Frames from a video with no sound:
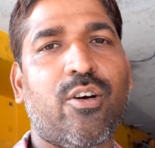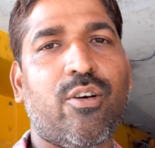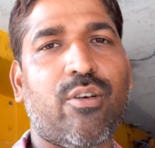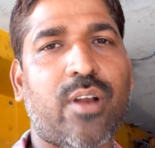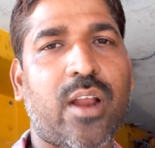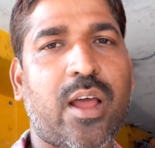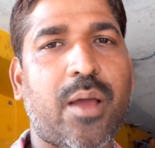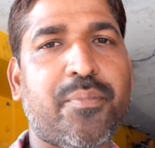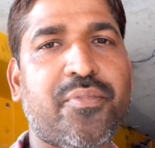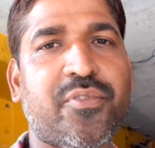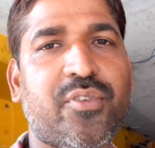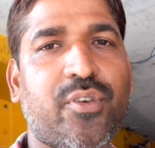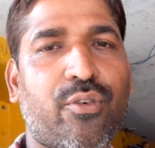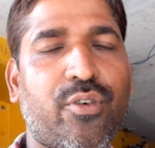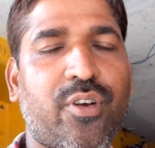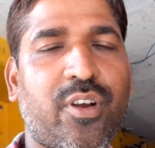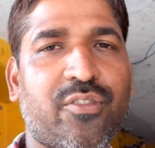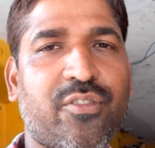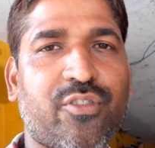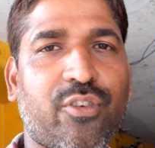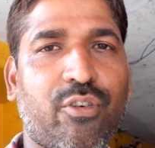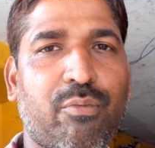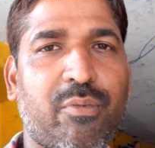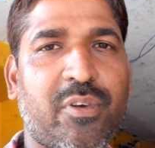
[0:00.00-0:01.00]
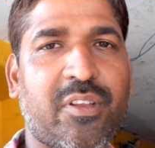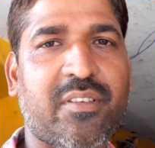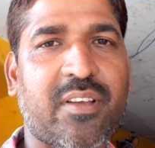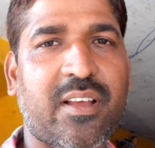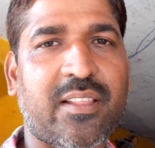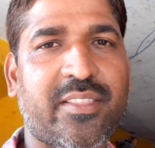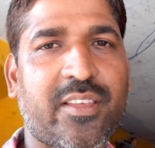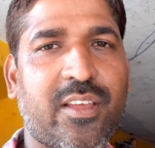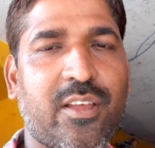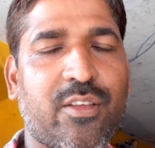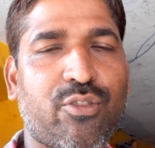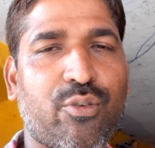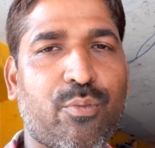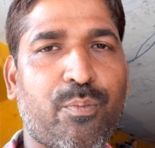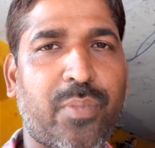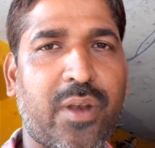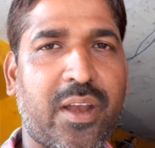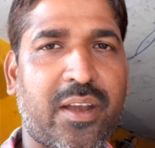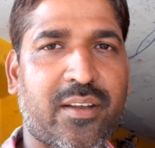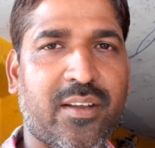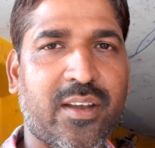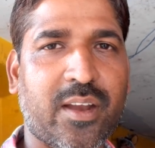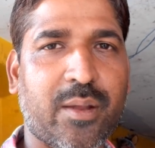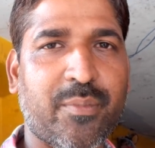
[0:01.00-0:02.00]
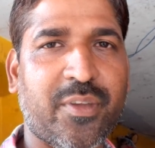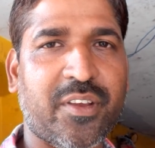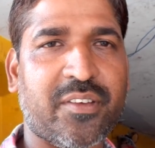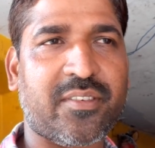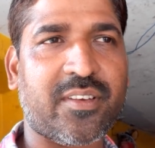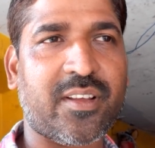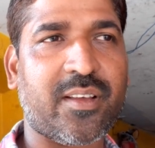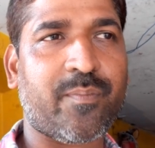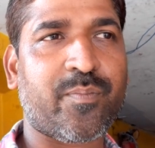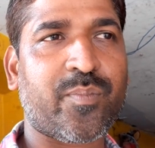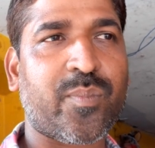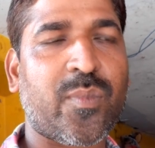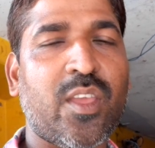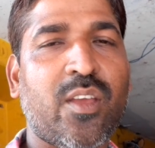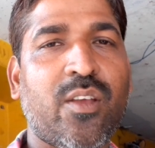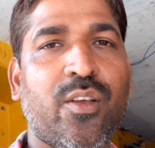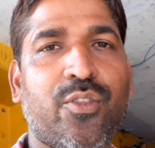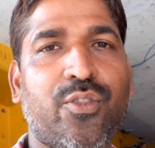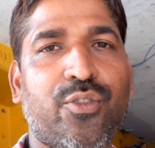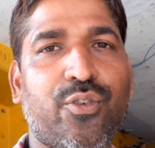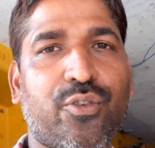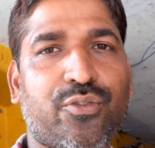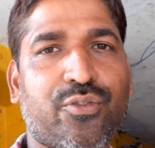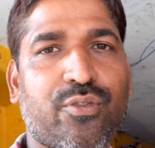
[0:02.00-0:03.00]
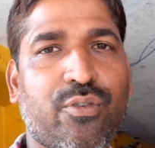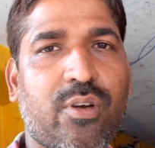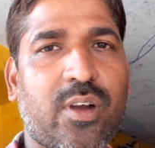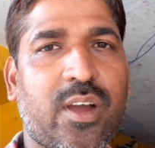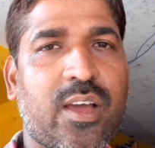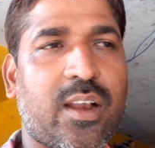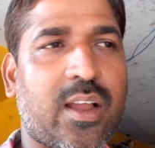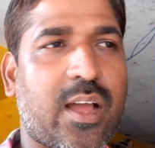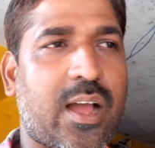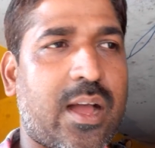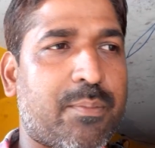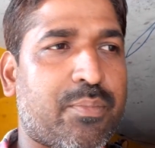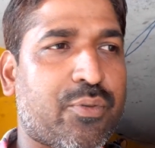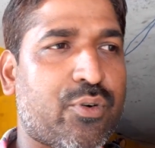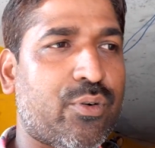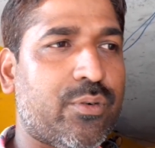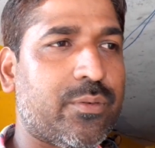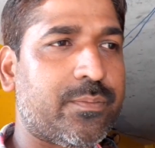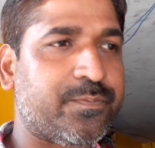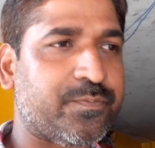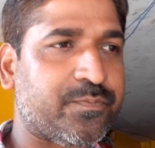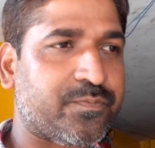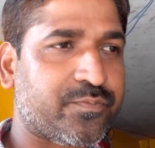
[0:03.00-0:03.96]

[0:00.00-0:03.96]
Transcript: और आप सौ डेढ़ सौ में चाहते हैं तो फ्लैट ना देखें दोस्तों अगर आपको